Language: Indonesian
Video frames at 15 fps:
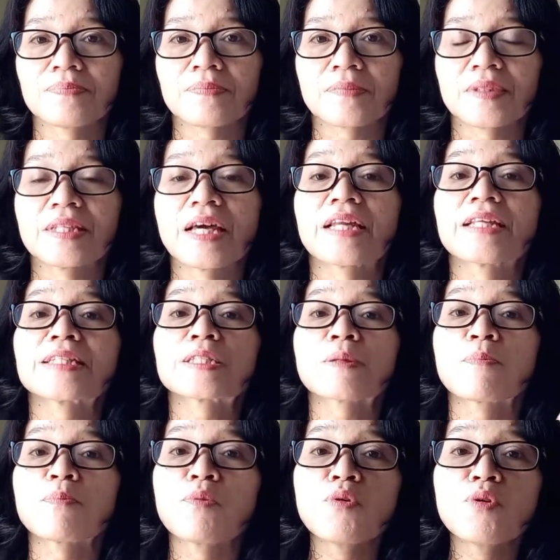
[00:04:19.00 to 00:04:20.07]
dari
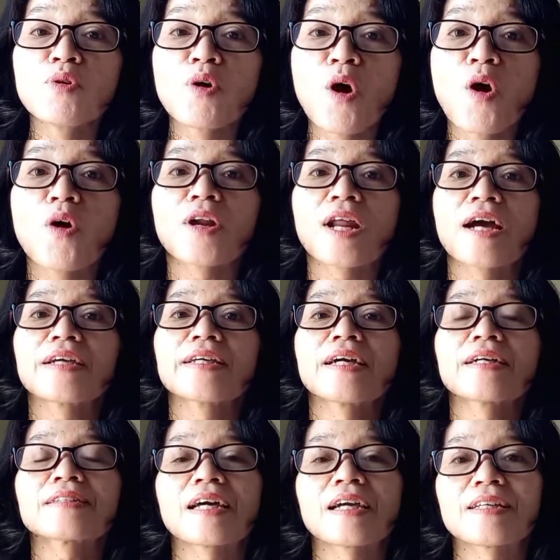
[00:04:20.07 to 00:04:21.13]
10 orang yang
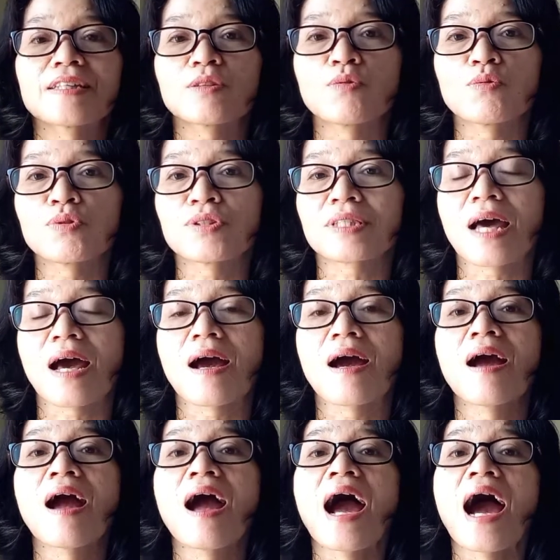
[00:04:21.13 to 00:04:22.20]
sakit kusta,
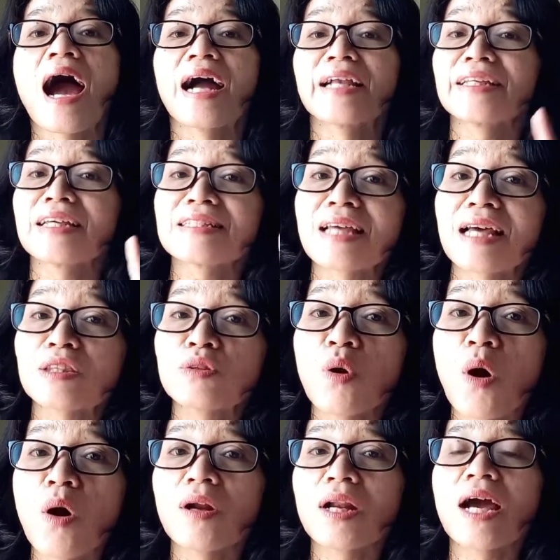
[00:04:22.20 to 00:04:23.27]
hanya satu
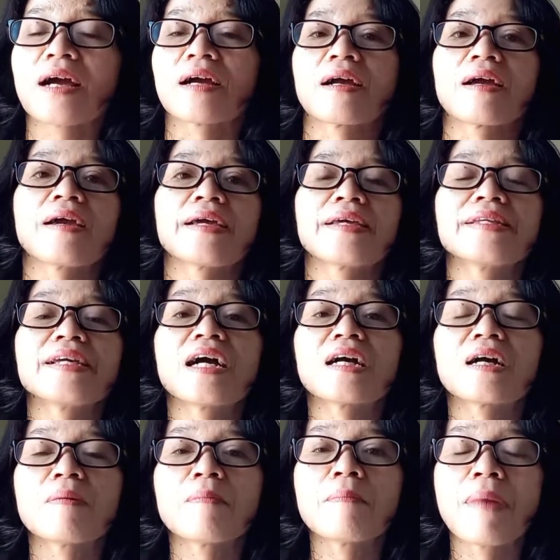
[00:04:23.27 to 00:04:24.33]
orang yang
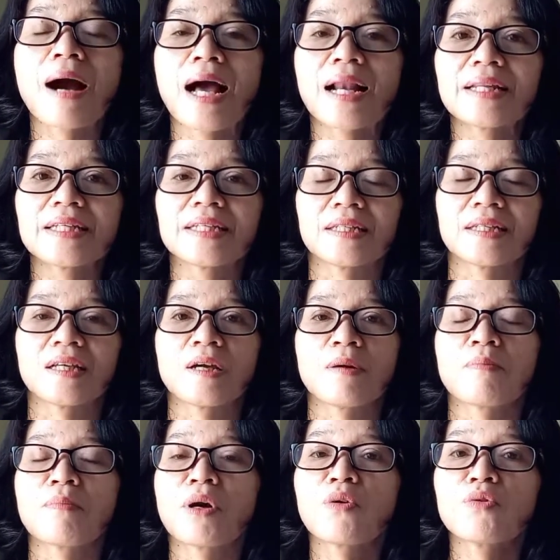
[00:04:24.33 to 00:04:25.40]
kembali
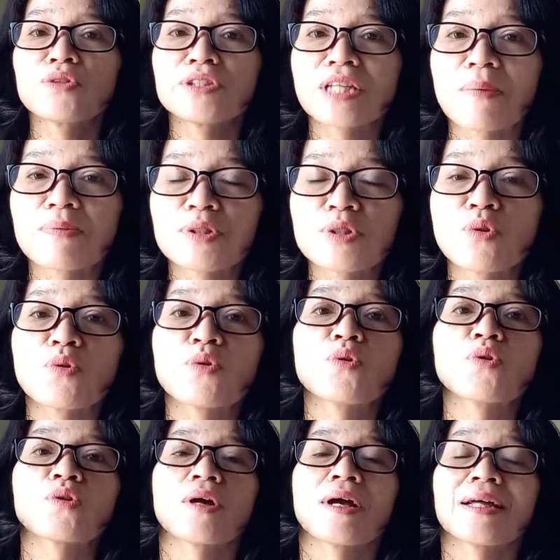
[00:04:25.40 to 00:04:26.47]
mengucap
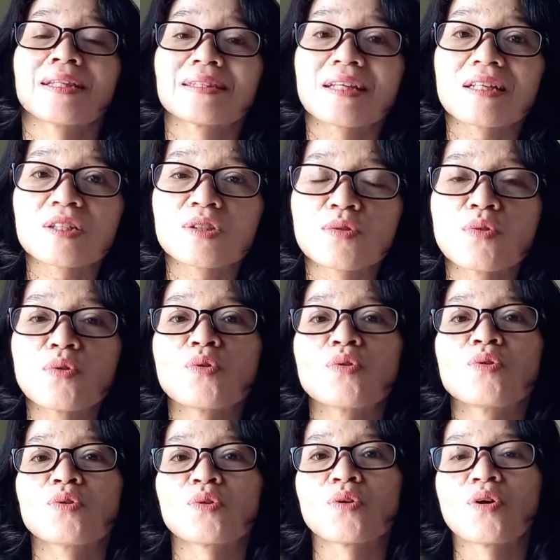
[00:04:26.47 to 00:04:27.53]
syukur,
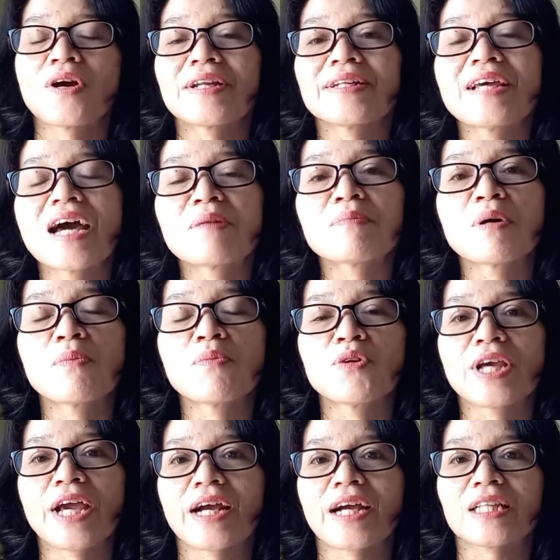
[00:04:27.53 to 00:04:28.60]
tersungkur, dan
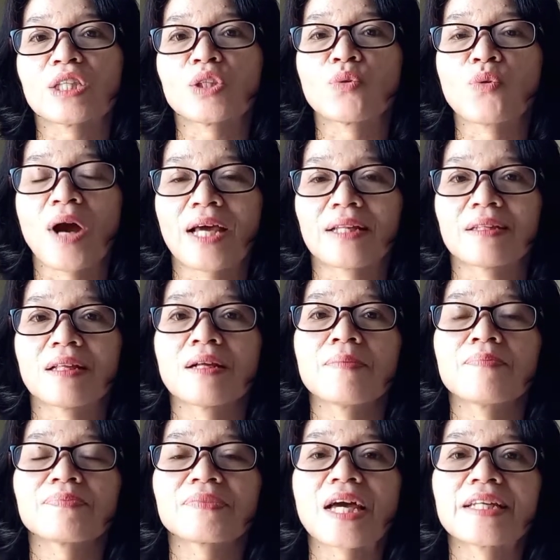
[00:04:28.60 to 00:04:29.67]
memuliakan Tuhan.
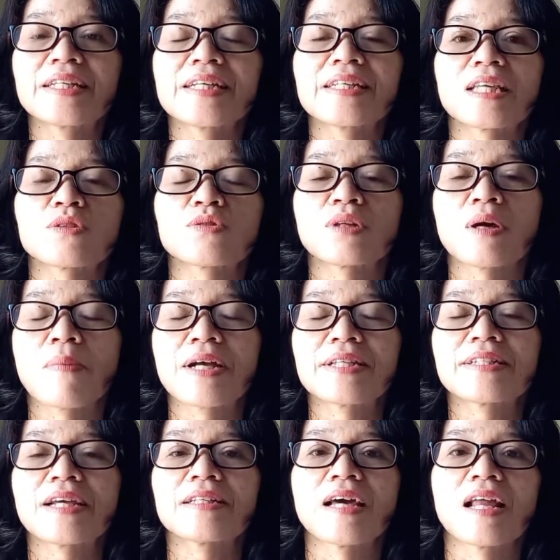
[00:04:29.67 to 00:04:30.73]
Tadi kita sudah
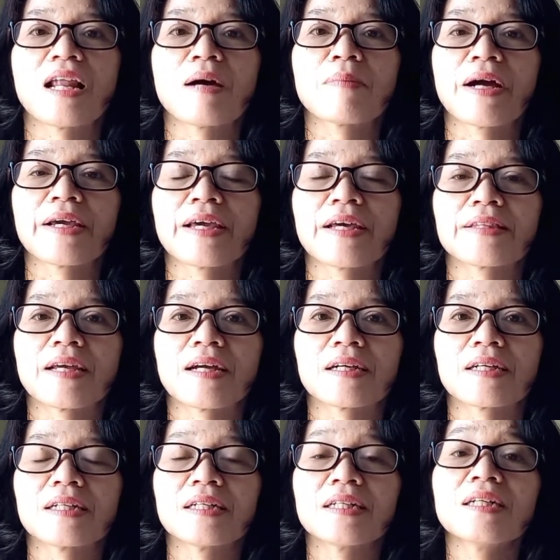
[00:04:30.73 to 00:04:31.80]
baca dalam ayat yang
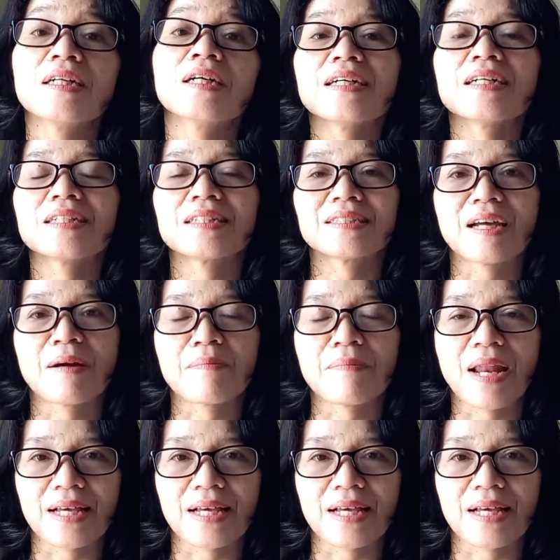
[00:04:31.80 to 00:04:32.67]
ke-16.